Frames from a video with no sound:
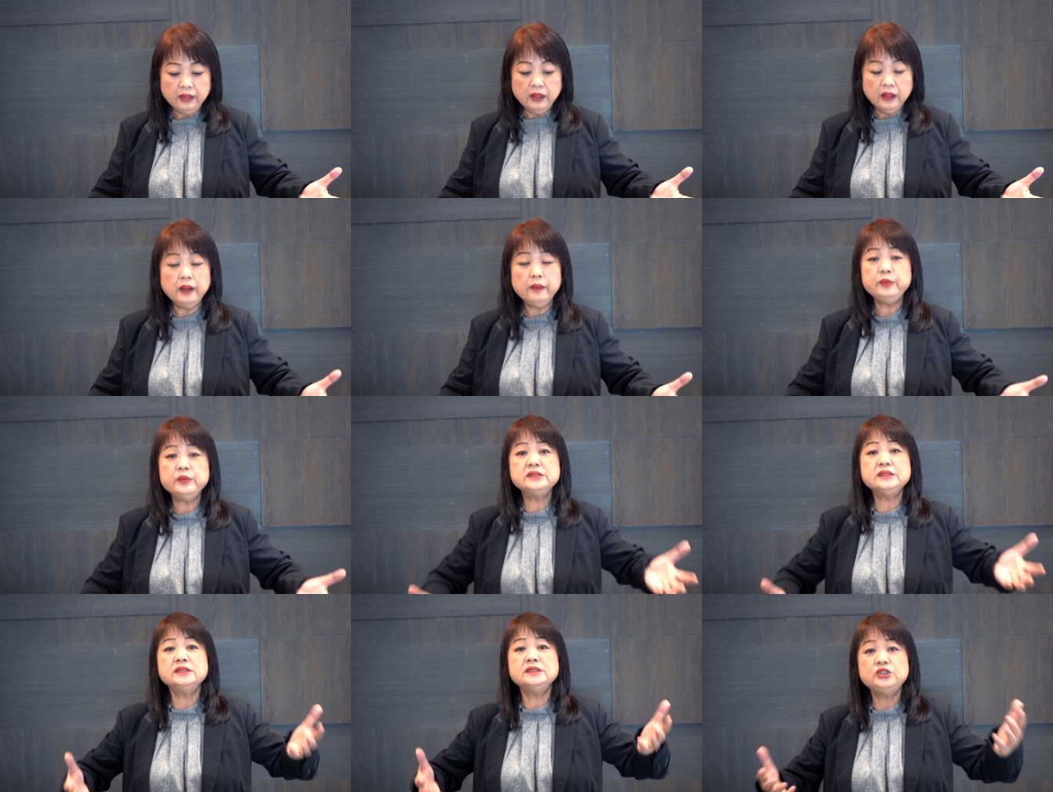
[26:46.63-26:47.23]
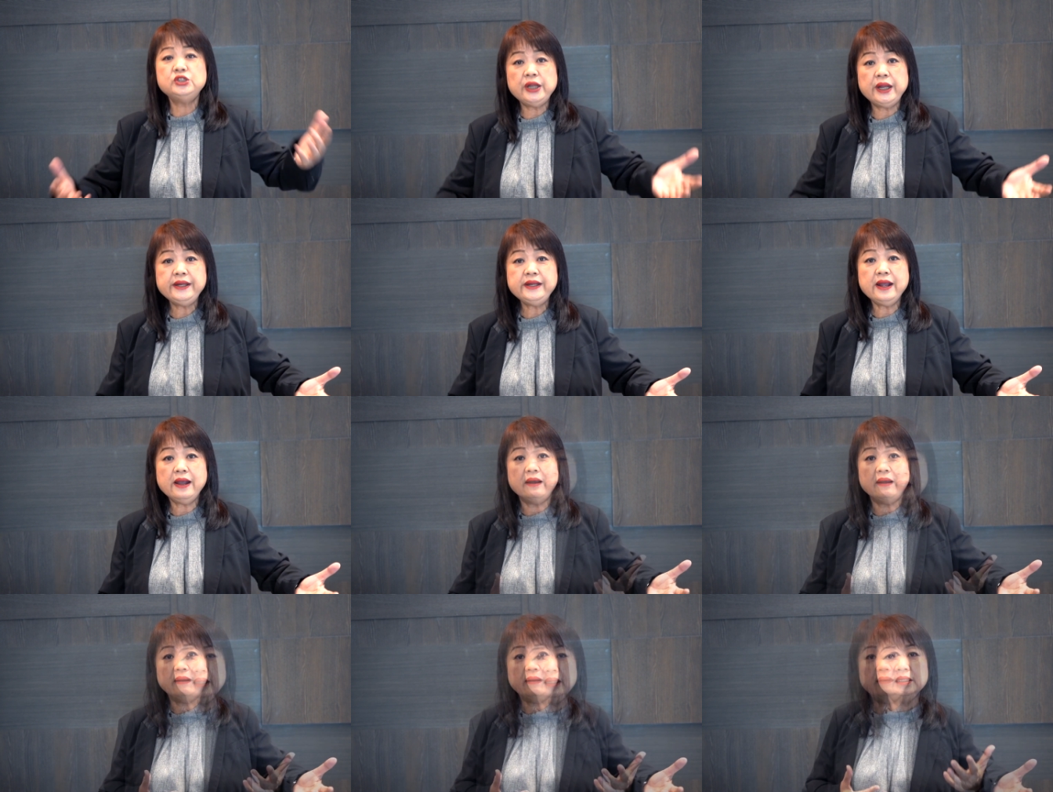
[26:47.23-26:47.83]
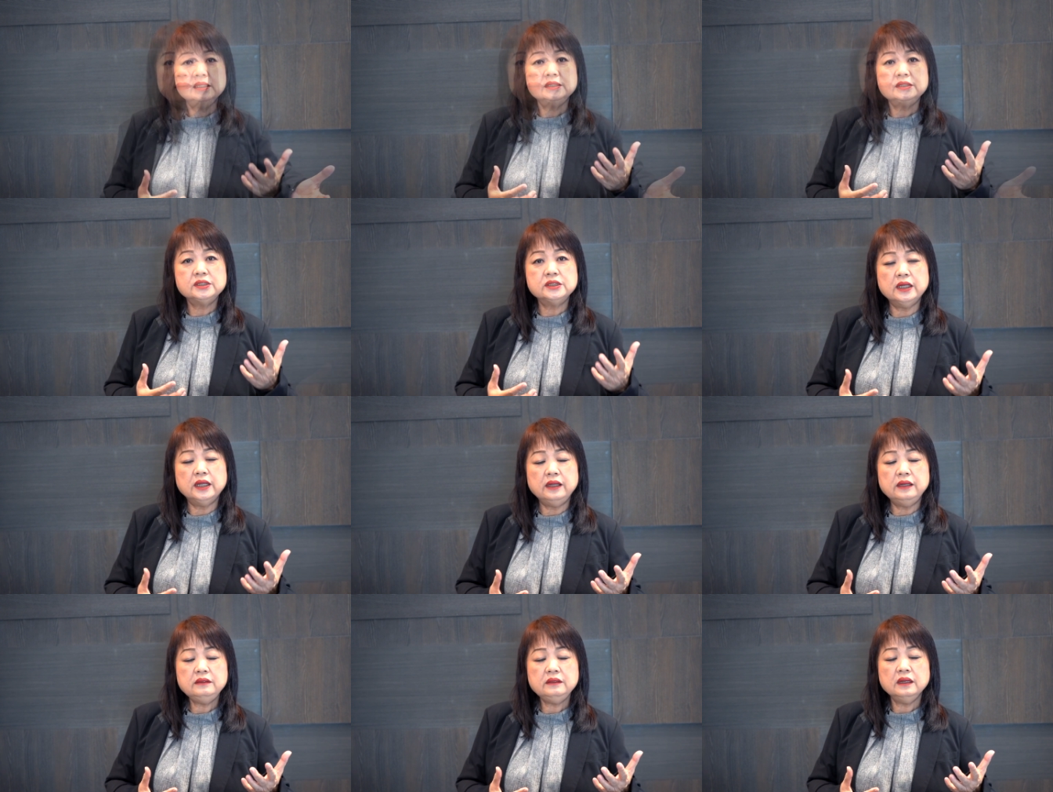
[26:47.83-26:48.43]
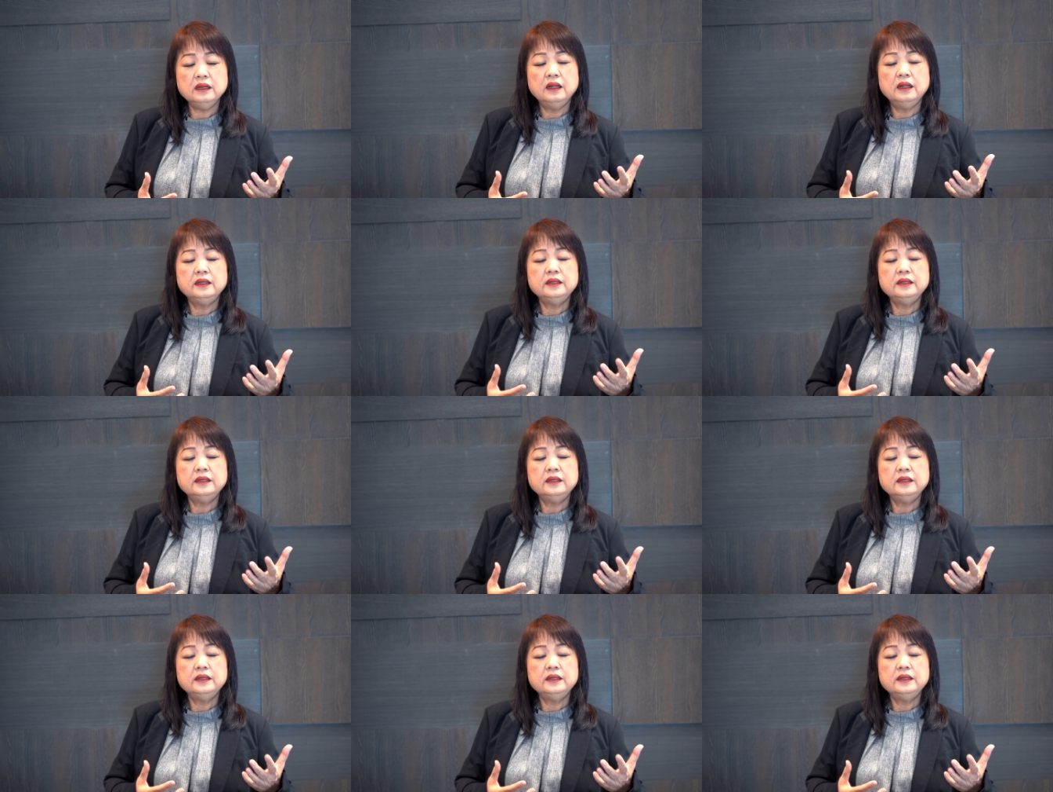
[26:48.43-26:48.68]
而不是炫耀神。